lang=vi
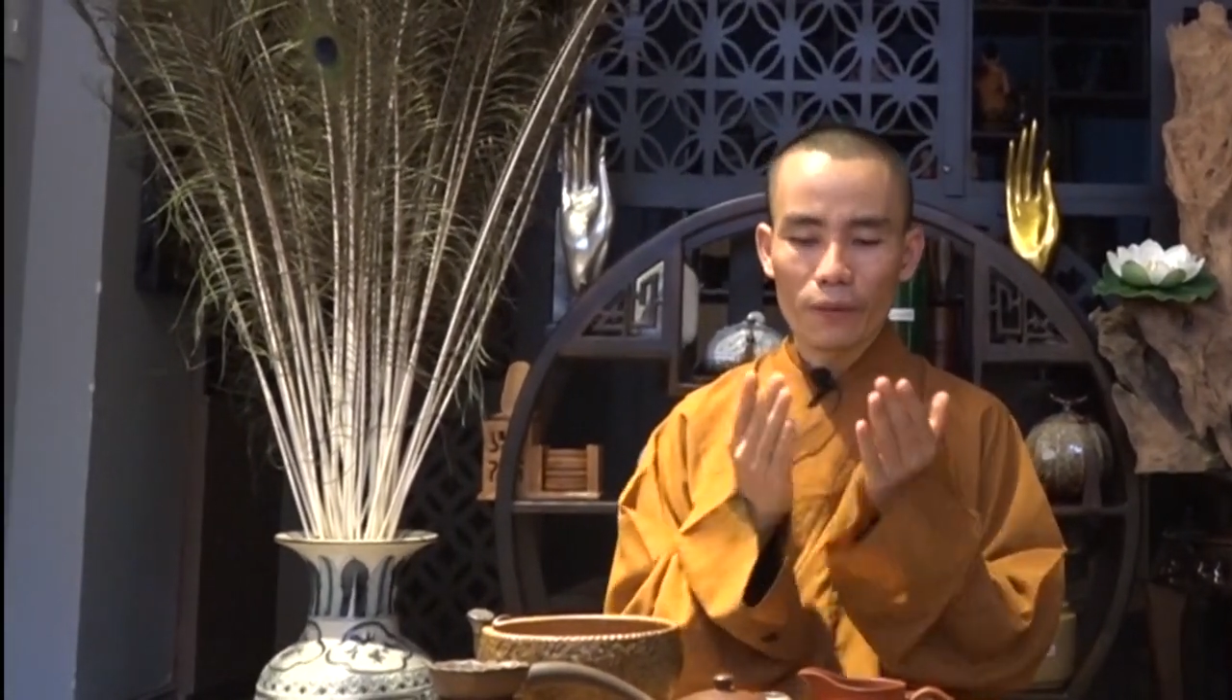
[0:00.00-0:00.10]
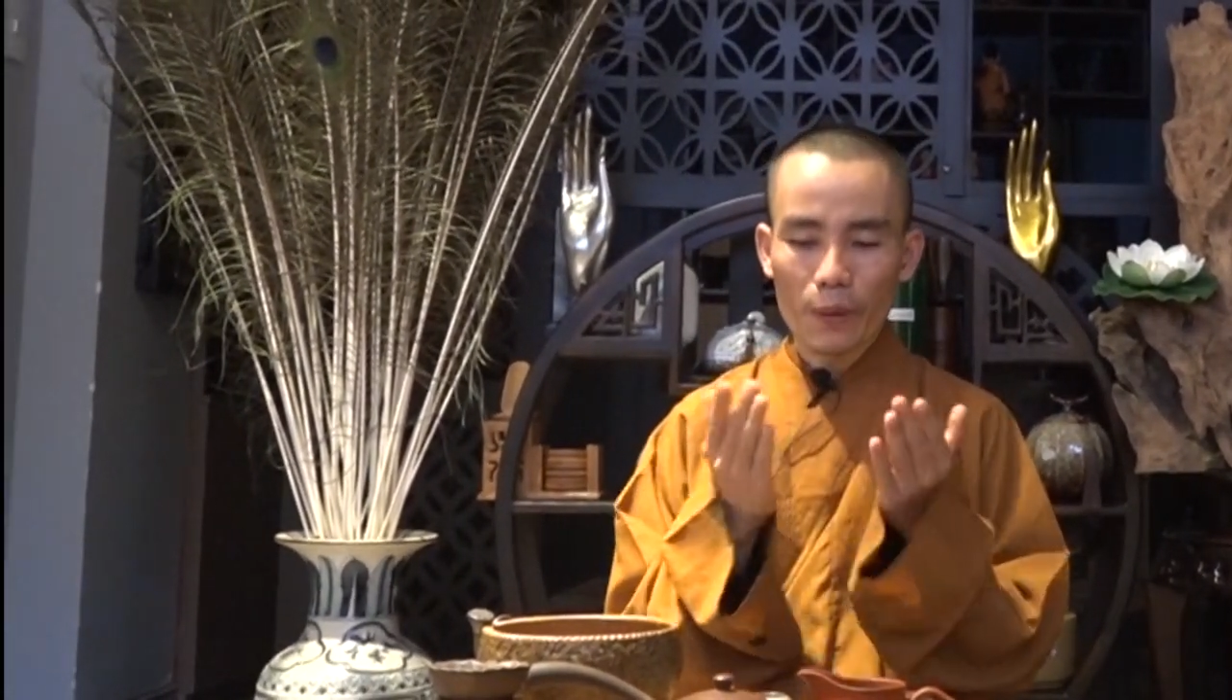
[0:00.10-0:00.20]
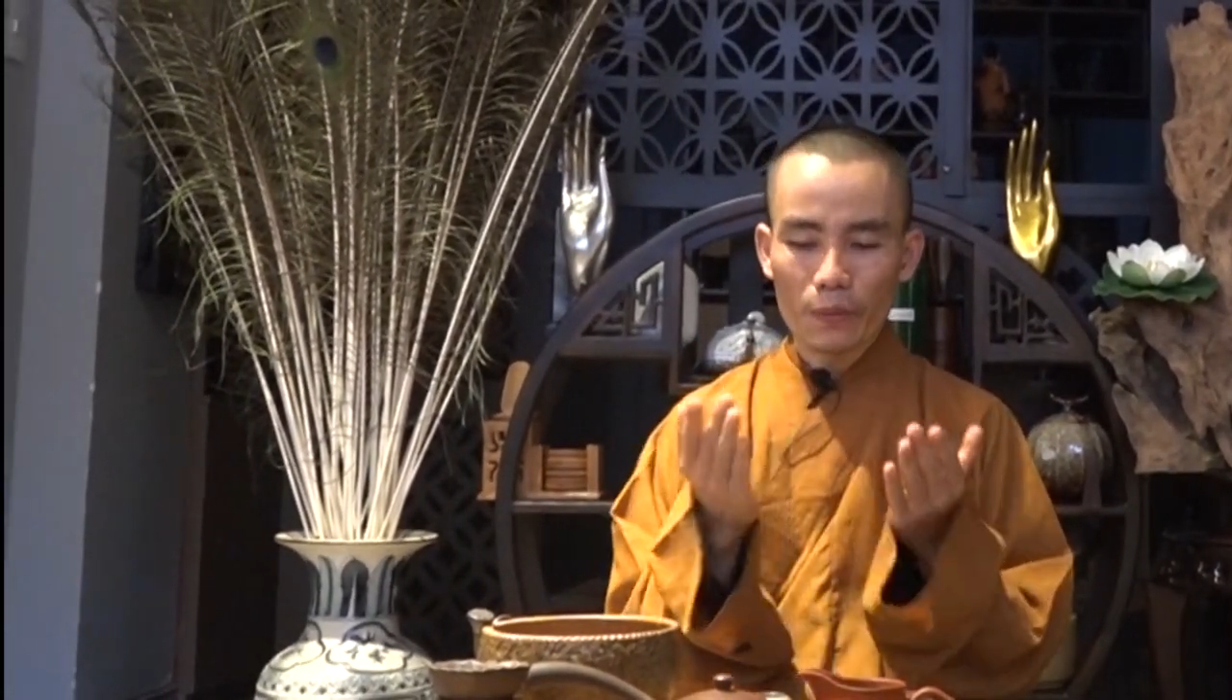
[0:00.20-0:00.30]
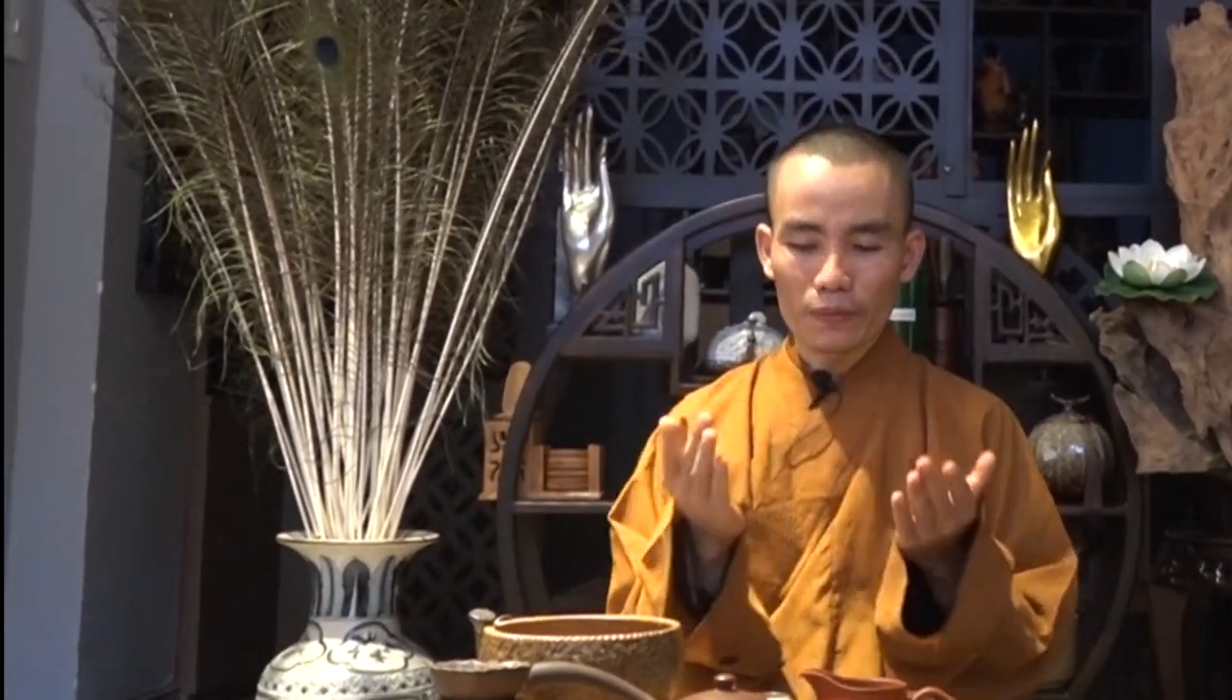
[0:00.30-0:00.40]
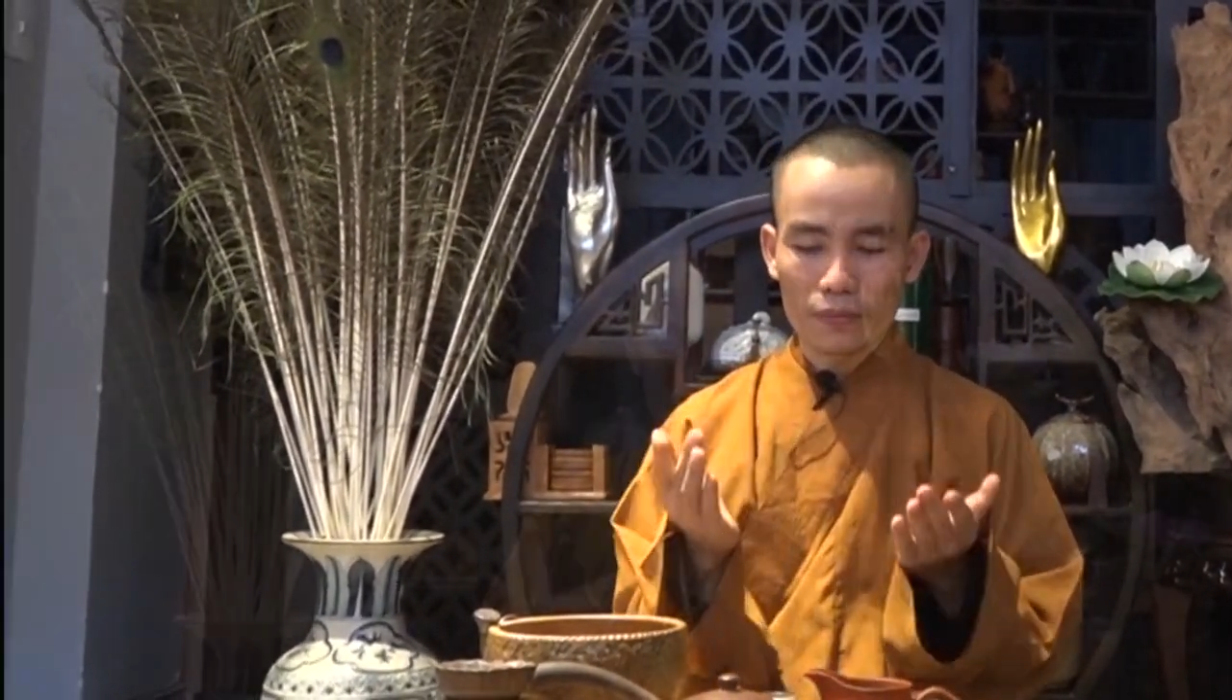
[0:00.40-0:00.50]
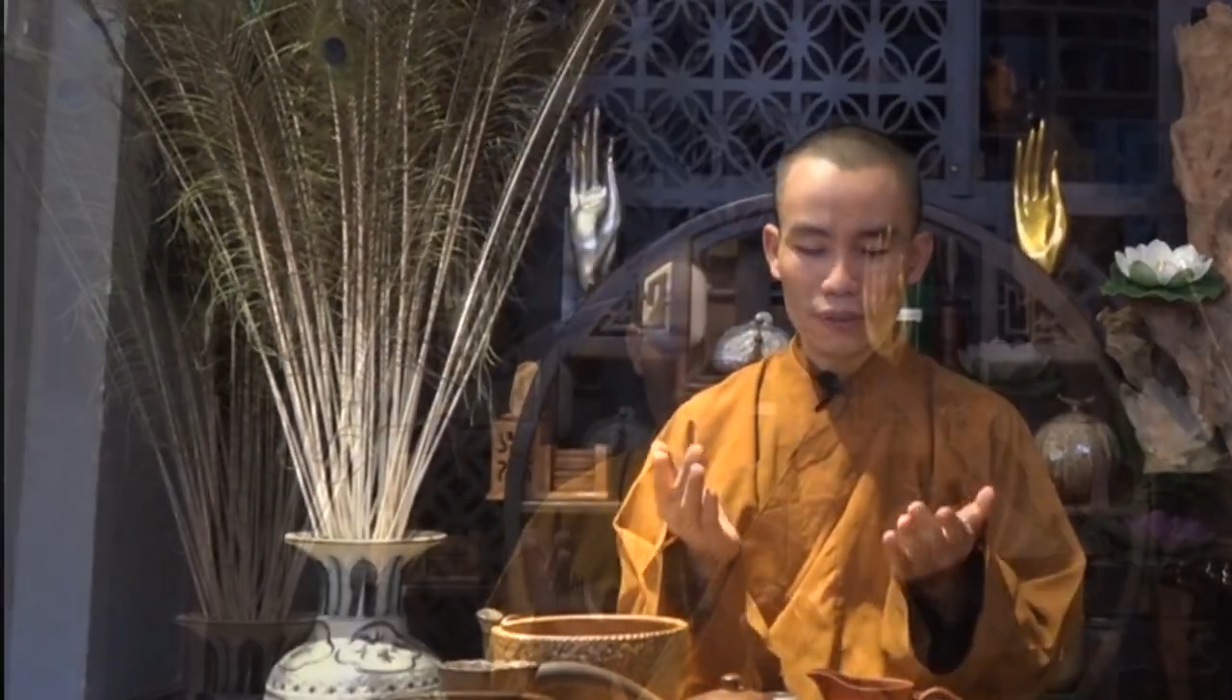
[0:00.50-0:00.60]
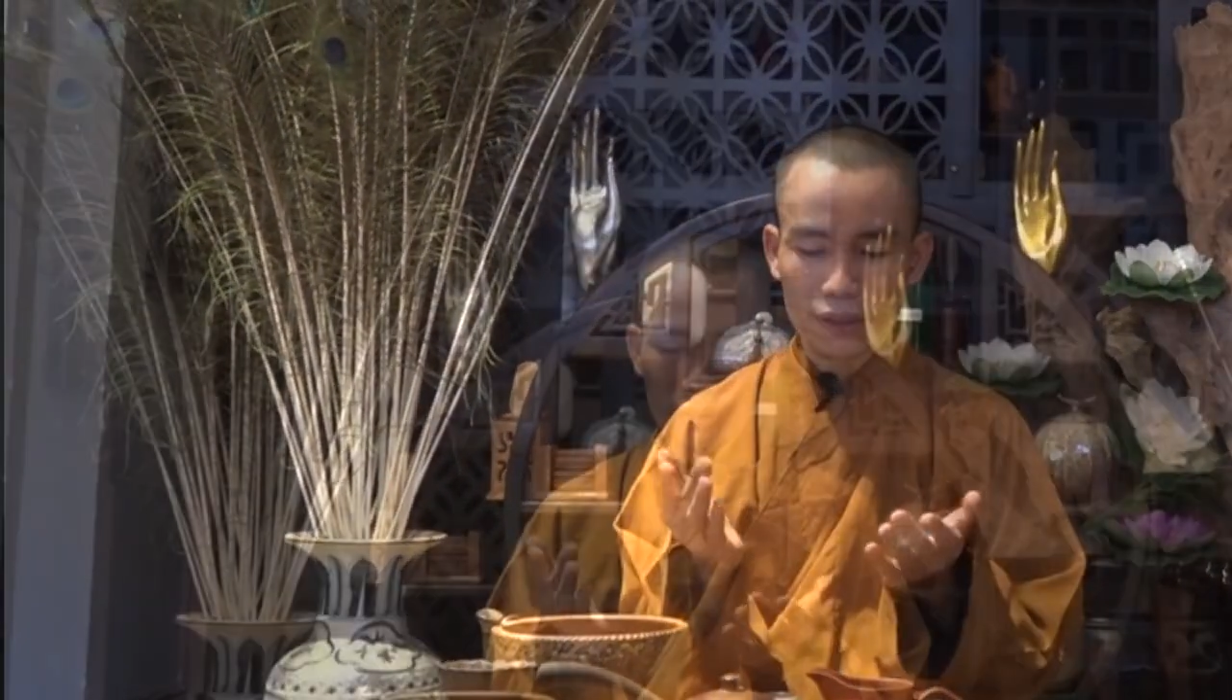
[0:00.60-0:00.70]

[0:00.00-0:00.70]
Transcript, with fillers: phòng